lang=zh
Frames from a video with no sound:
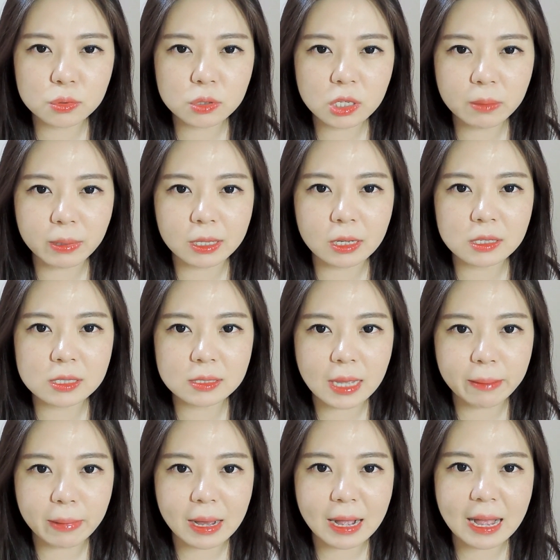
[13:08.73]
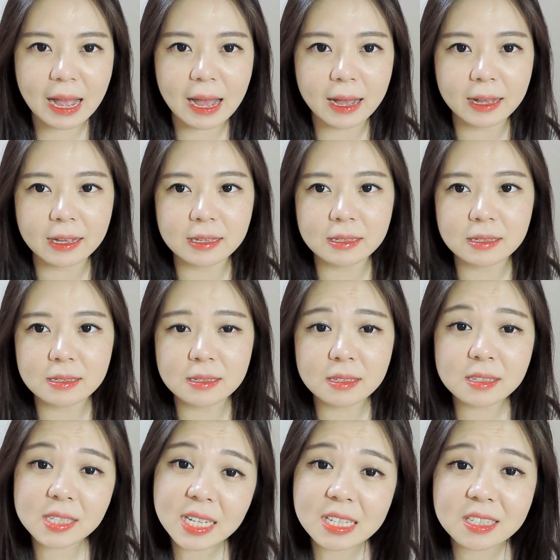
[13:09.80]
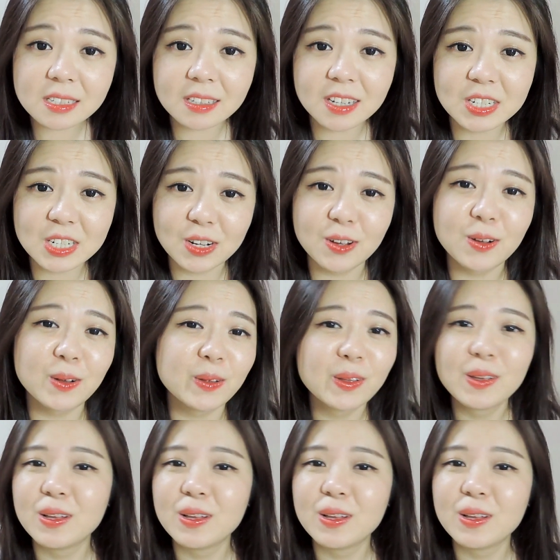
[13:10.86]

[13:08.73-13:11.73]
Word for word: 就是你把它塞满卡跟现金的时候，